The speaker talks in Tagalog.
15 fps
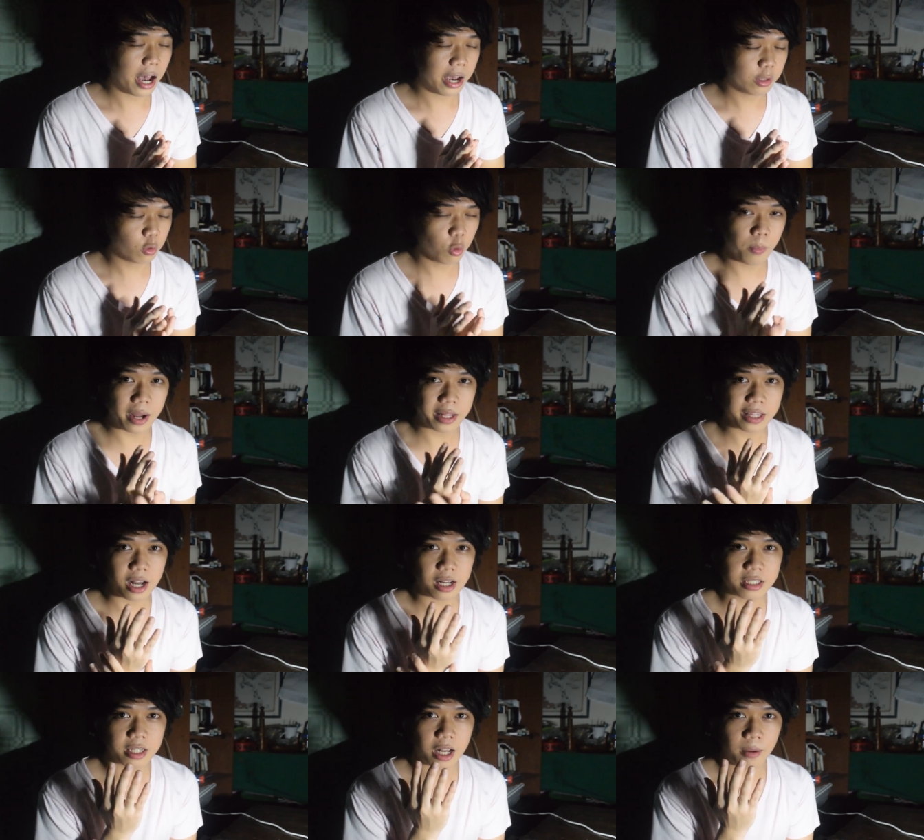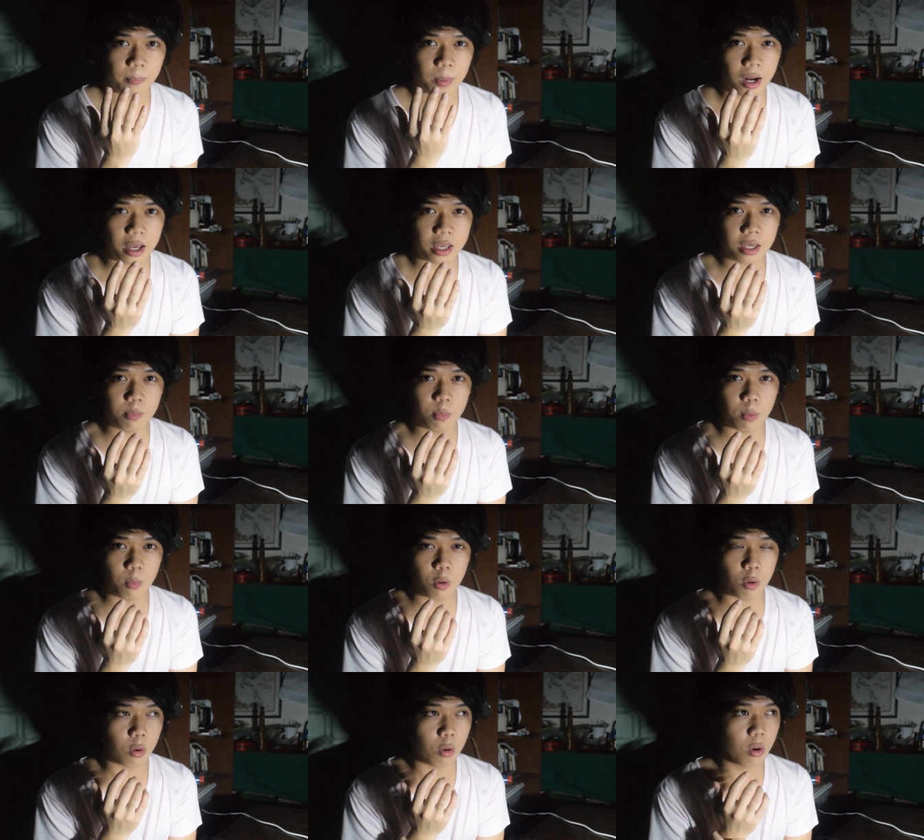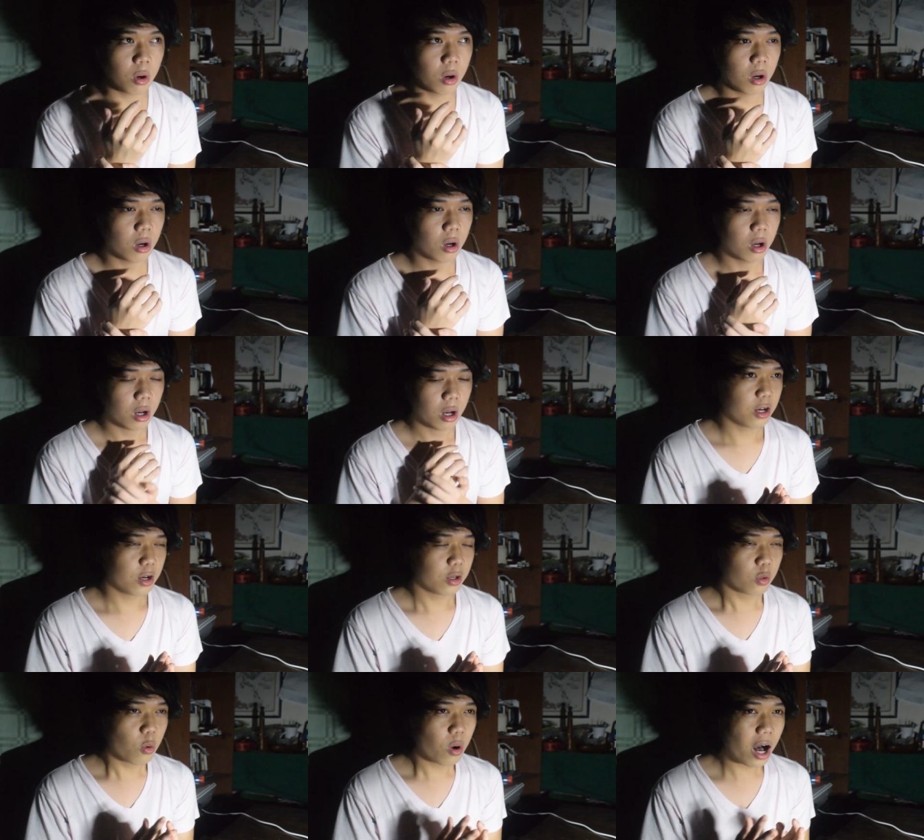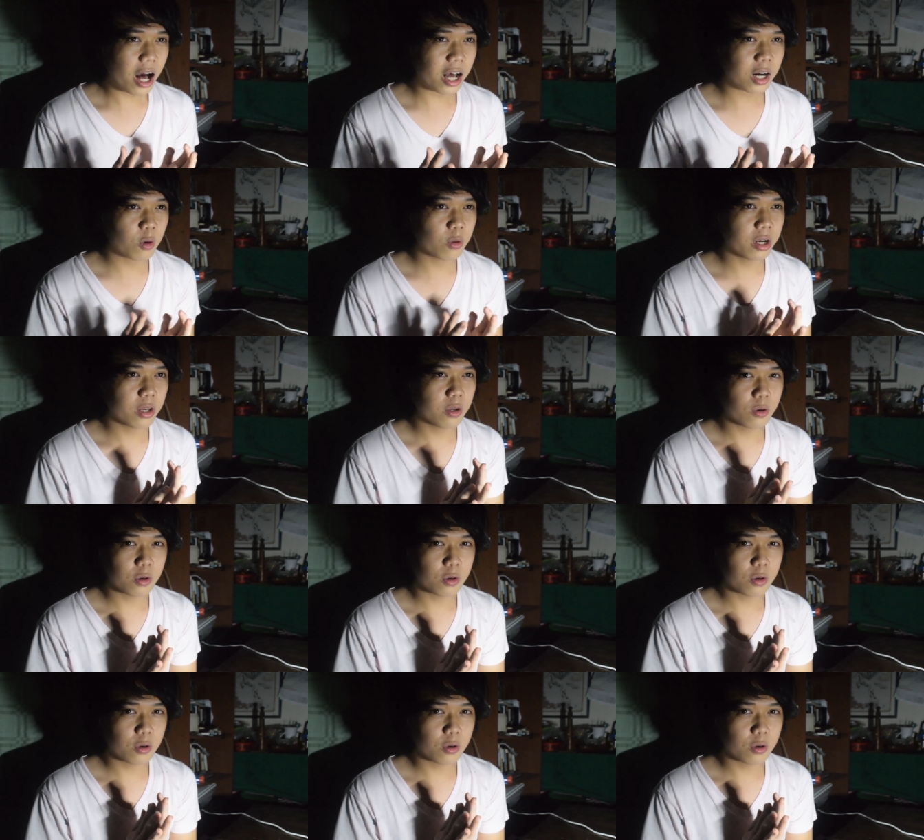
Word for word: ay tumataas ang balahibo mo. Nung araw na